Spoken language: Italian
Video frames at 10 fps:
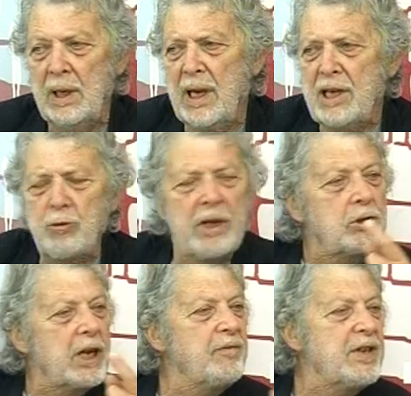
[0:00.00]
la sua
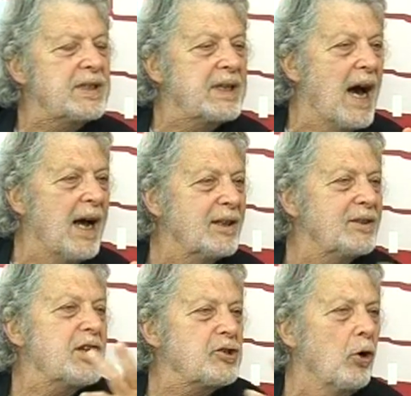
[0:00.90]
intervista
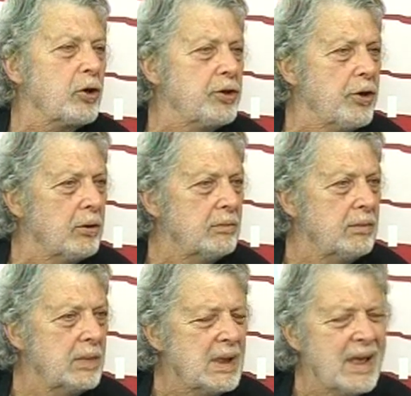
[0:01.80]
d'esordio.
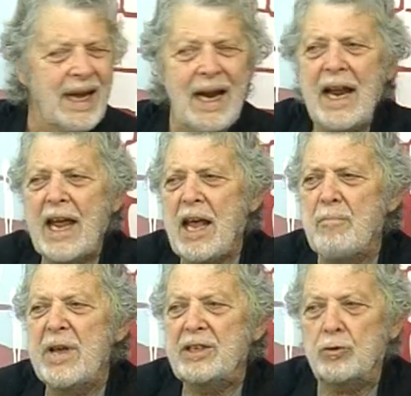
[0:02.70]
Lei ha
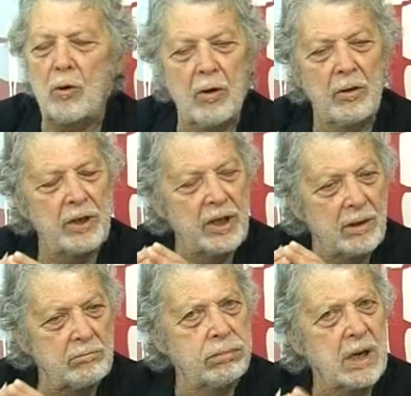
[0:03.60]
messo,
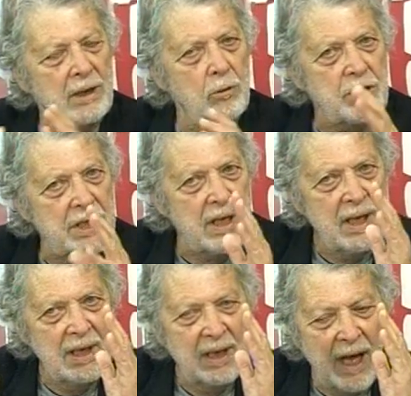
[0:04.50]
così,
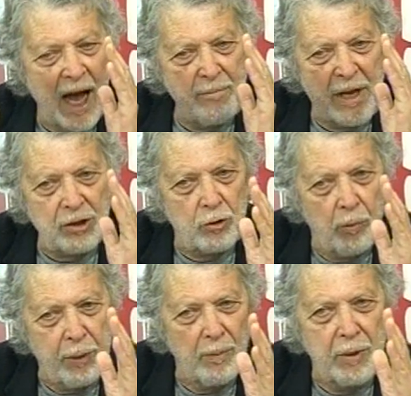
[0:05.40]
ha messo
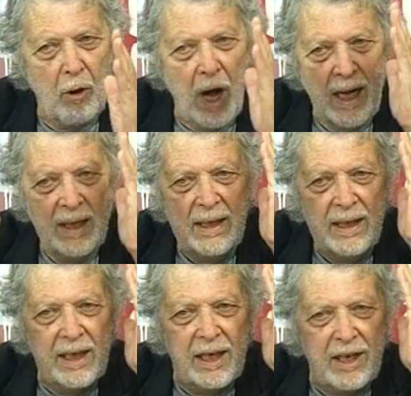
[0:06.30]
proprio
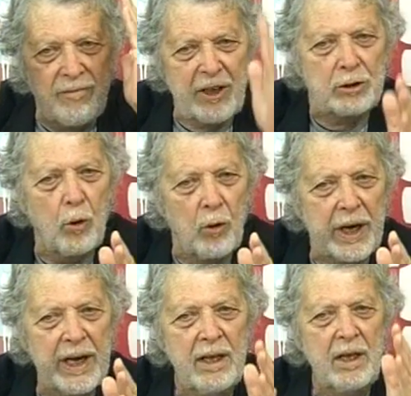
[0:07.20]
il riflettore